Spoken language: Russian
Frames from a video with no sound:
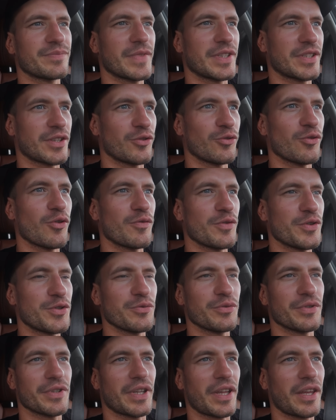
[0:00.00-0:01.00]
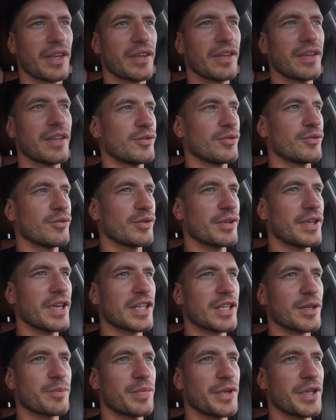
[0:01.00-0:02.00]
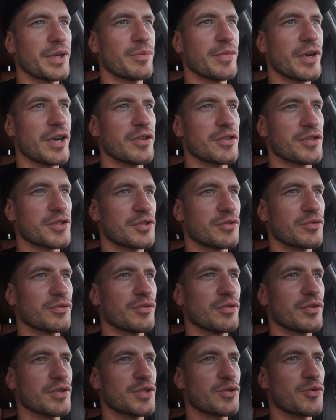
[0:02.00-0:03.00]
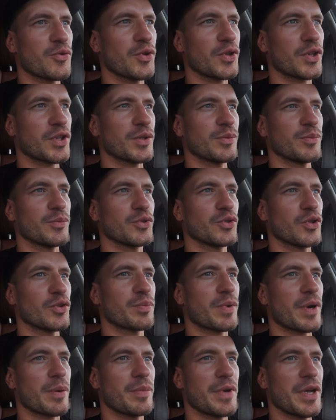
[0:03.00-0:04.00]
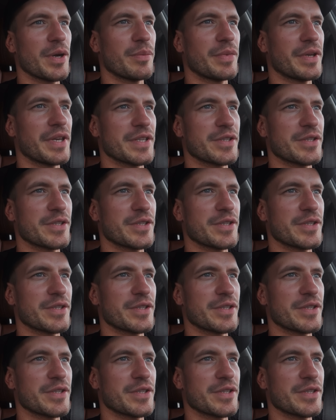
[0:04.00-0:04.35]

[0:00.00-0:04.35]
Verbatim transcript: Это новый тюниный. Но я так понимаю, что с колоколом будут проблемы.